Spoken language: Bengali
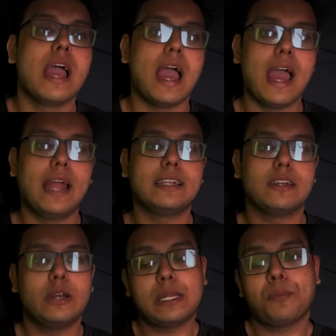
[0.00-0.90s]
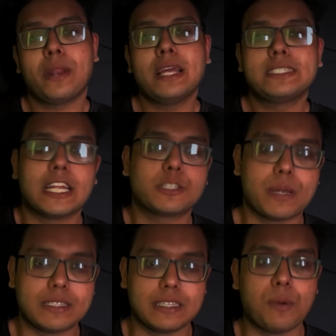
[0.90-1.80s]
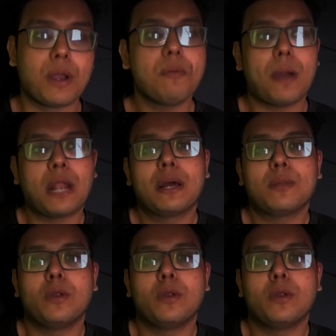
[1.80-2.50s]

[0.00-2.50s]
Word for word: অ্যান্ড এটা পড়েই চান্স পাইছি এবং আমি বারবার